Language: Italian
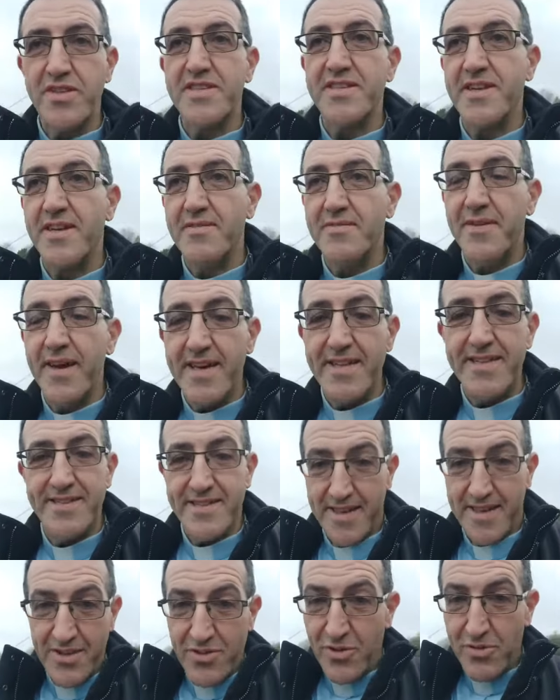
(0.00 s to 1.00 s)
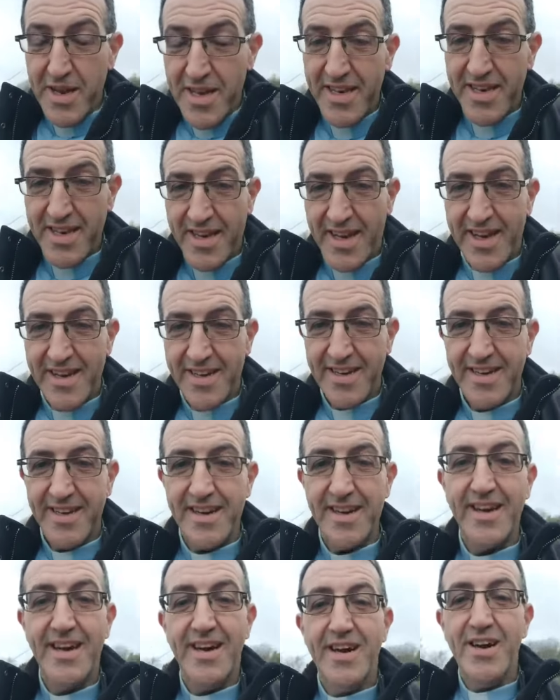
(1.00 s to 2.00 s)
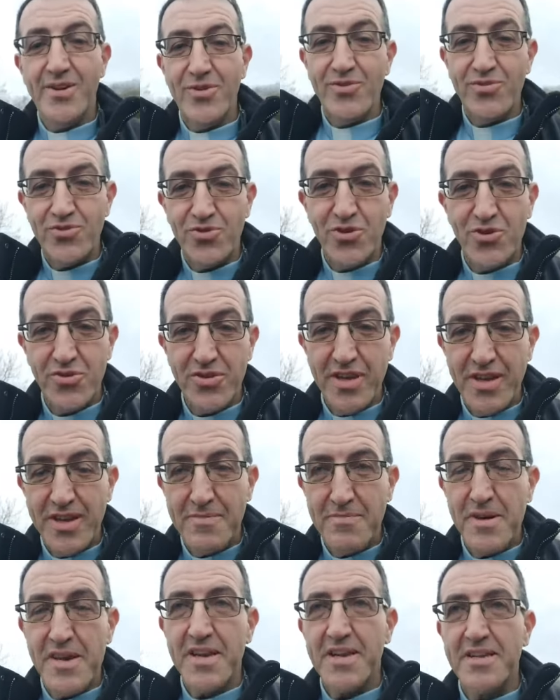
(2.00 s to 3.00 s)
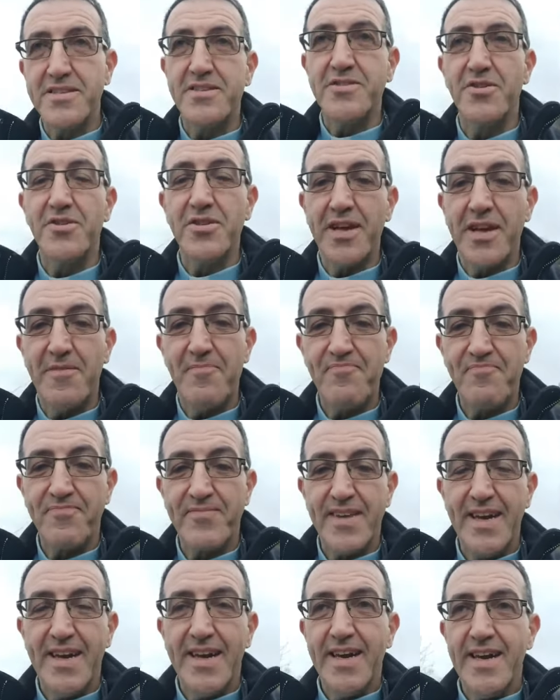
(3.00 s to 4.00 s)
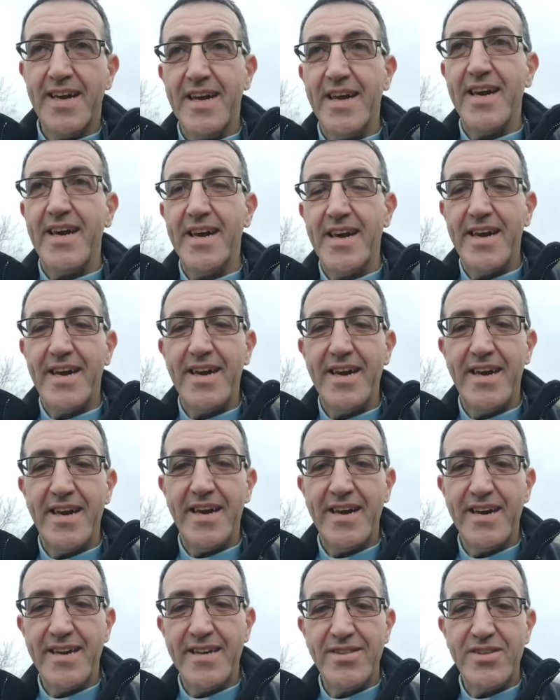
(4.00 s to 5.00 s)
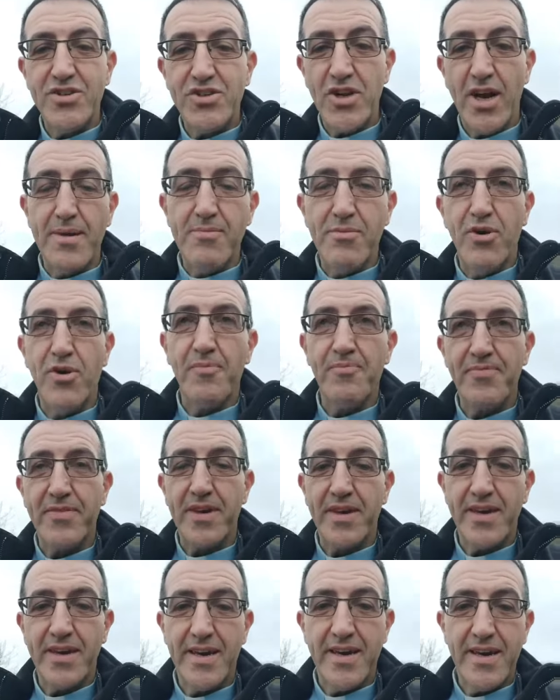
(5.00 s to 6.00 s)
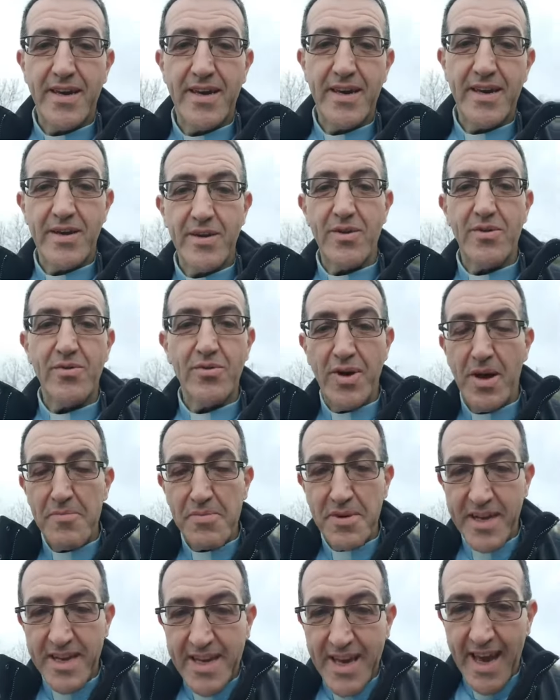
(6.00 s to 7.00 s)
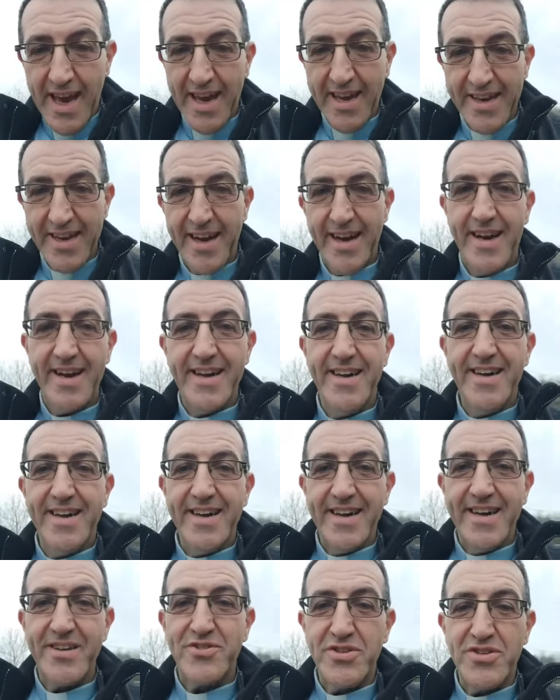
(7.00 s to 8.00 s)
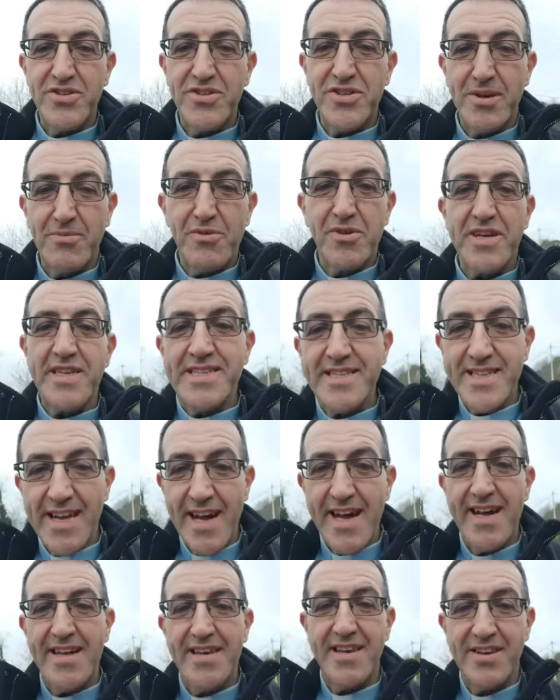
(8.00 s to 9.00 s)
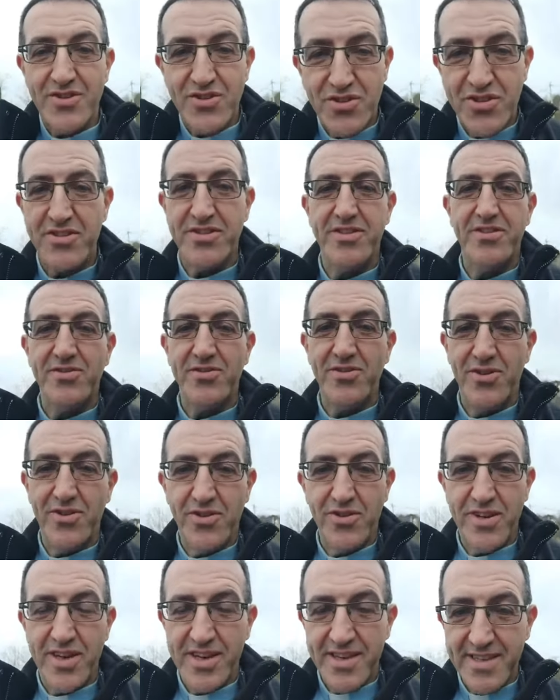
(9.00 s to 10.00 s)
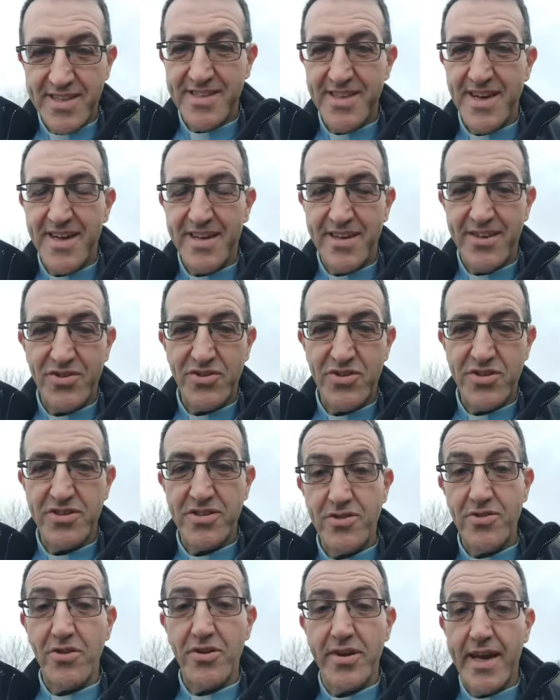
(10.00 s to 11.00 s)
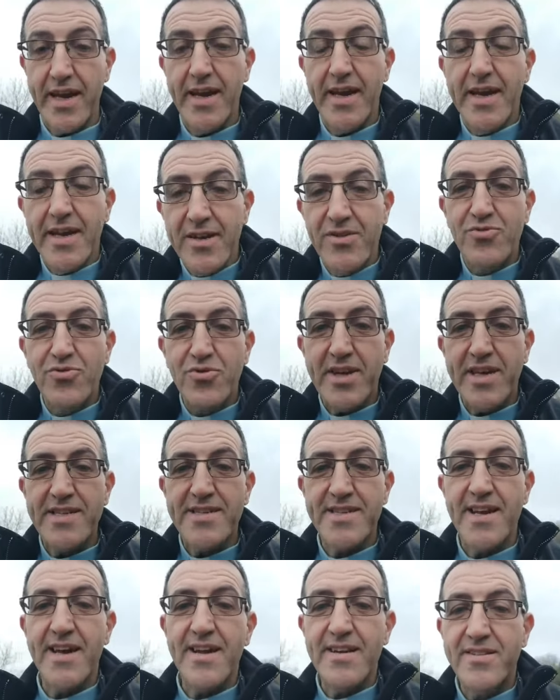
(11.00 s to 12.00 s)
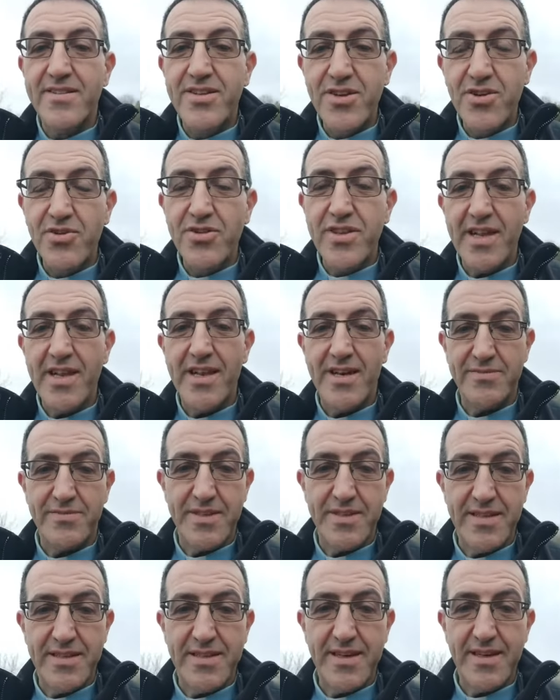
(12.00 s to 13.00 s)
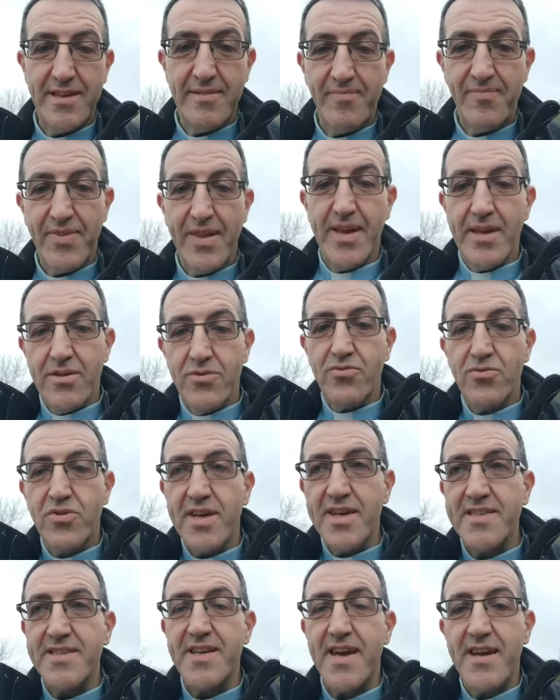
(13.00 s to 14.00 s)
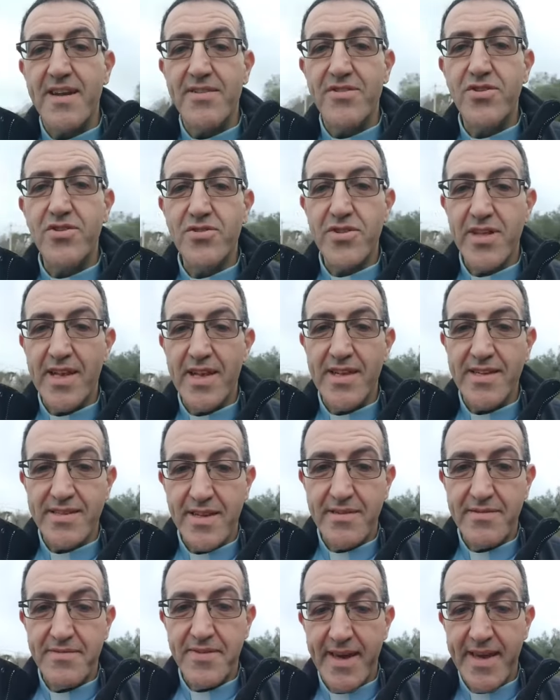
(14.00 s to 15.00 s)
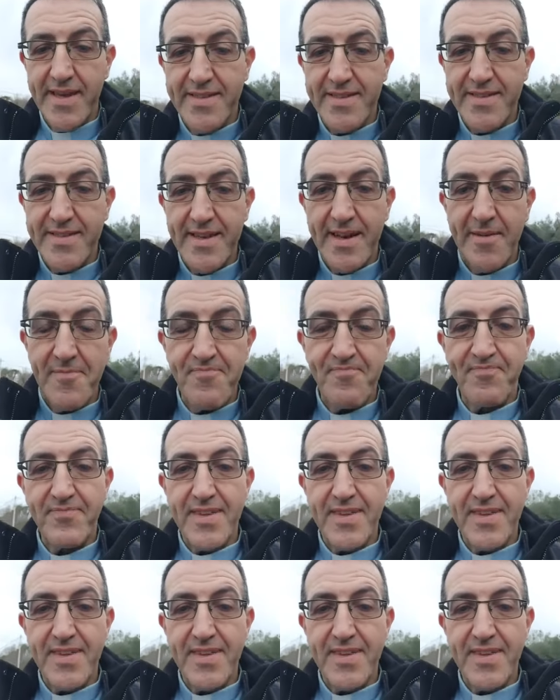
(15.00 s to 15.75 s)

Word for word: di salvezza, che è domenica anche un giorno di liberazione, diciamo, eh, diciamo la preghiera, eh, cioè diciamo risanaci Signore, risanaci Signore, tu che sei il Dio della vita, tu che sei il Dio della salvezza